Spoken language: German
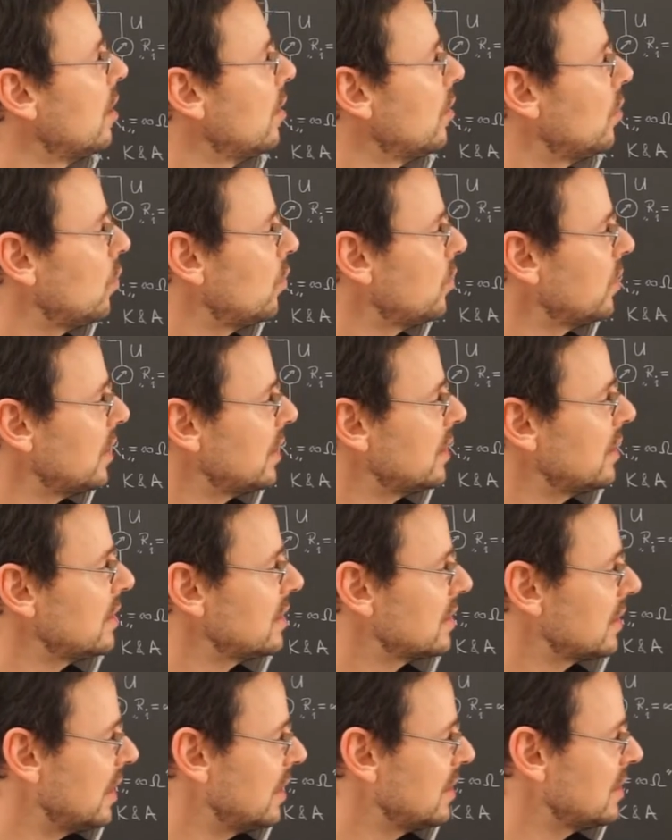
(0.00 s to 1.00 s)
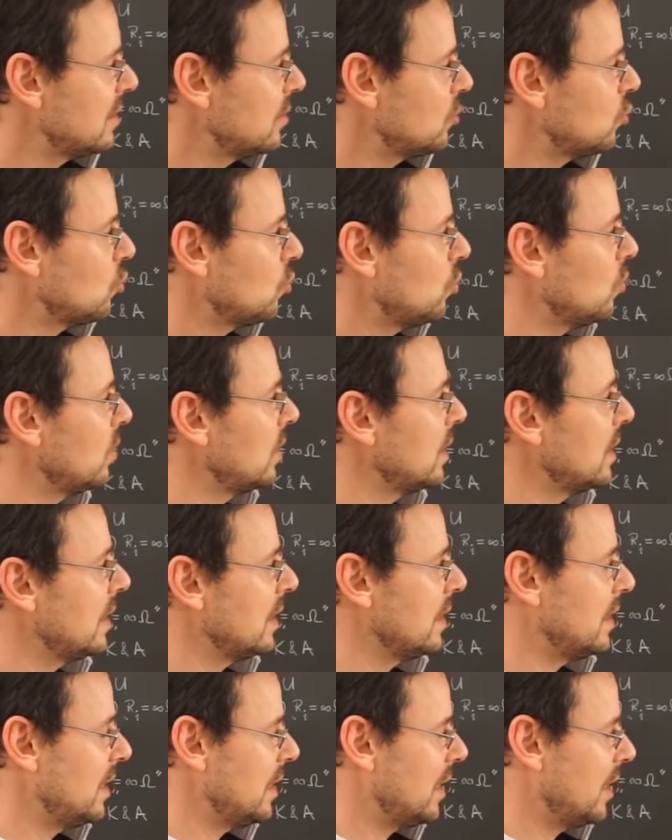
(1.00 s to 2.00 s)
und dann das Ganze schön in ein
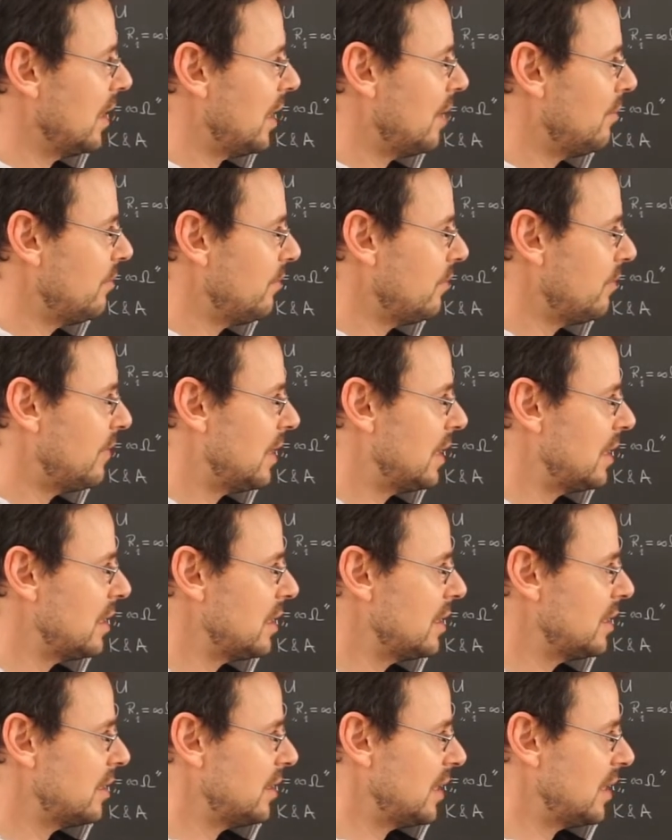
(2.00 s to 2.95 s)
Diagramm verwandeln.